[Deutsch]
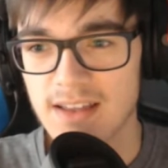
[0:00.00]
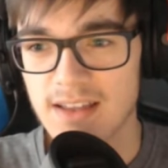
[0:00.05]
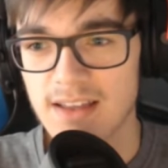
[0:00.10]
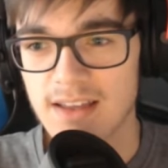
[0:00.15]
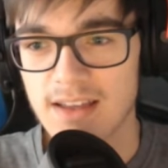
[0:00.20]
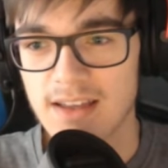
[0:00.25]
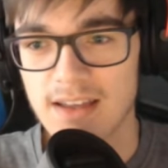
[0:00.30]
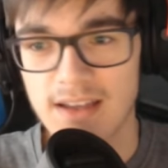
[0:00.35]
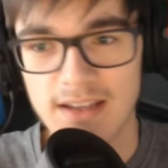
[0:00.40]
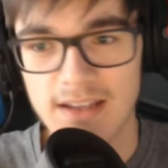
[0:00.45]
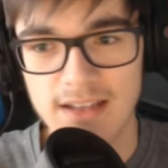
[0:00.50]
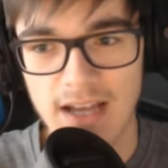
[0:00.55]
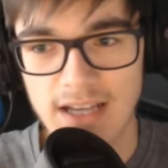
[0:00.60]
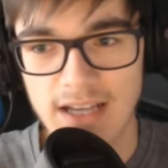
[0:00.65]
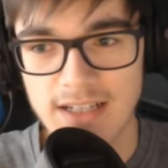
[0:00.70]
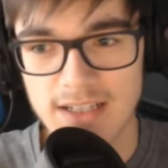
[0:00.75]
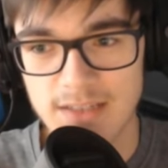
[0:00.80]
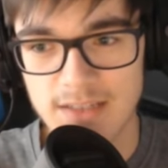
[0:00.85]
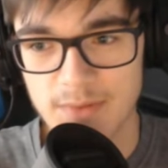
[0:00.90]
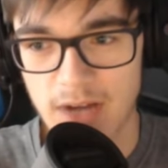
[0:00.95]
Äh, da ich
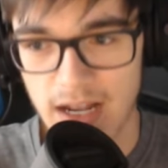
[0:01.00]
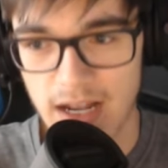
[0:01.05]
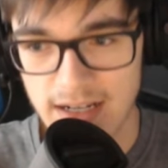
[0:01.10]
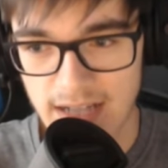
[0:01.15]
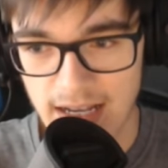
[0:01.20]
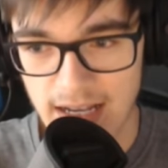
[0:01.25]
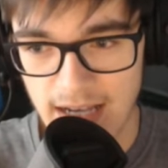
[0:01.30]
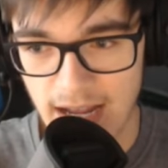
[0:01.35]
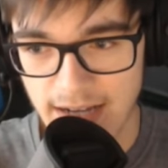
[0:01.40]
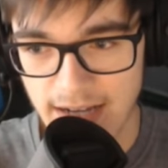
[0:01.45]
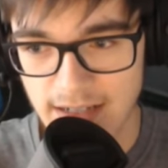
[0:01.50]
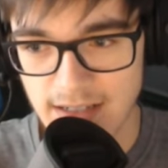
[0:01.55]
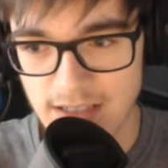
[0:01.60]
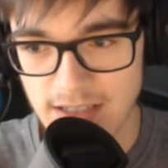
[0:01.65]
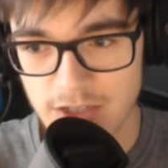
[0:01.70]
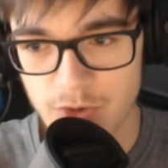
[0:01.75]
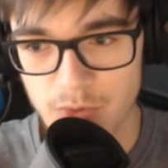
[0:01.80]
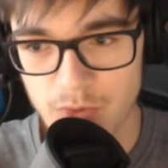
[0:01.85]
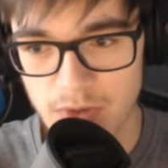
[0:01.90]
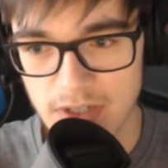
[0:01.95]
es aber halt alleine nicht
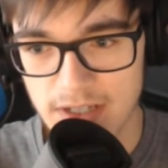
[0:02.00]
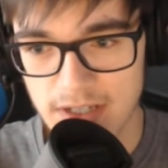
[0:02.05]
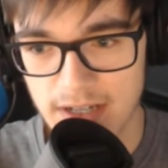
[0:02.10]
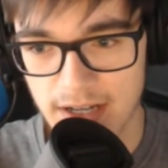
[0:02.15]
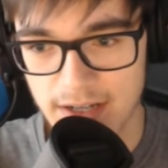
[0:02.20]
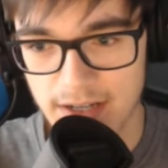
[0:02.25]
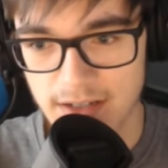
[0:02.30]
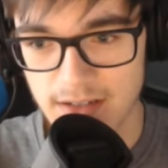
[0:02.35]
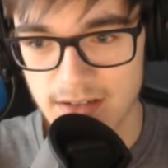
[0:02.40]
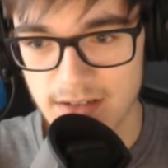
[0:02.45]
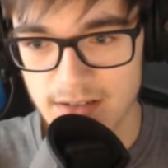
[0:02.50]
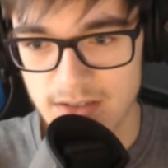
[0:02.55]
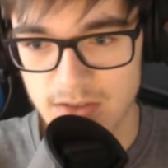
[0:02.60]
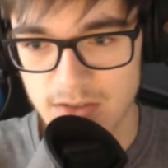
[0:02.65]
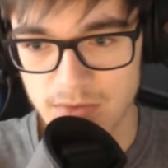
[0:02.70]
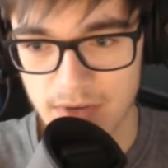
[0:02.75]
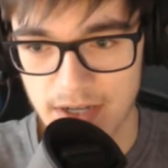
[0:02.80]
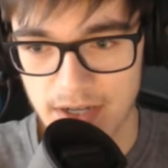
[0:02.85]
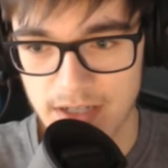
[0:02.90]
holen kann, soweit ich